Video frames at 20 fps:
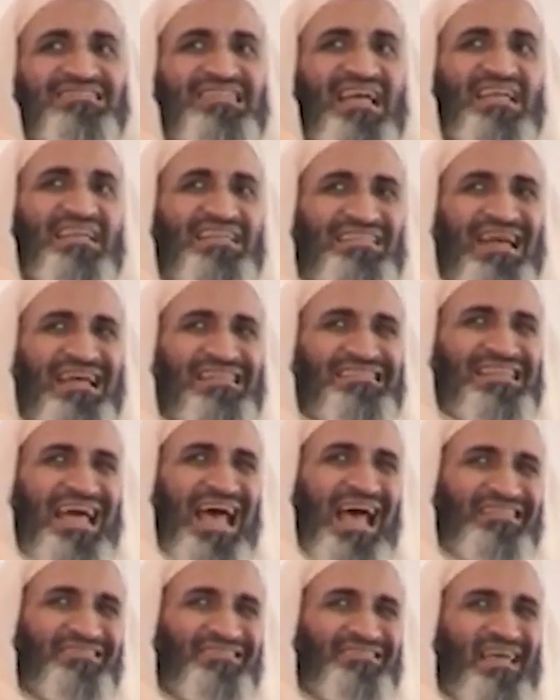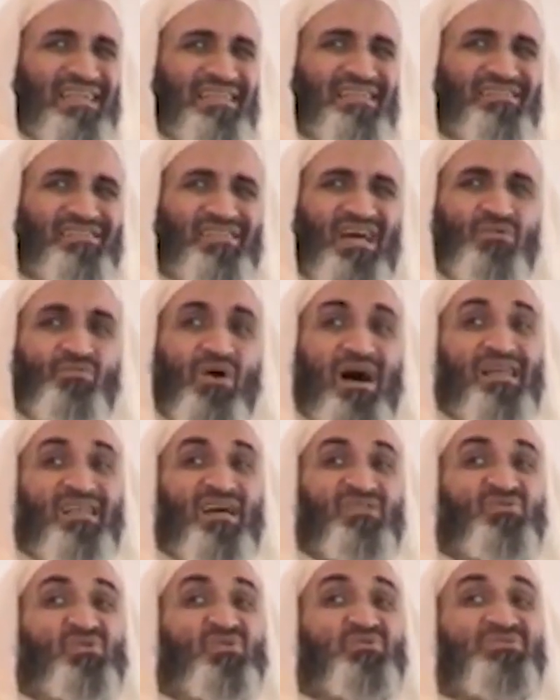حتى إذا تعدى الإنسان
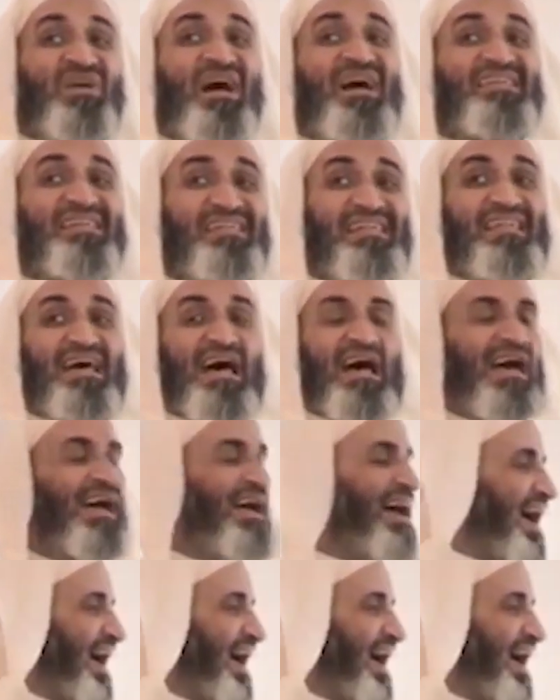على سلطان الله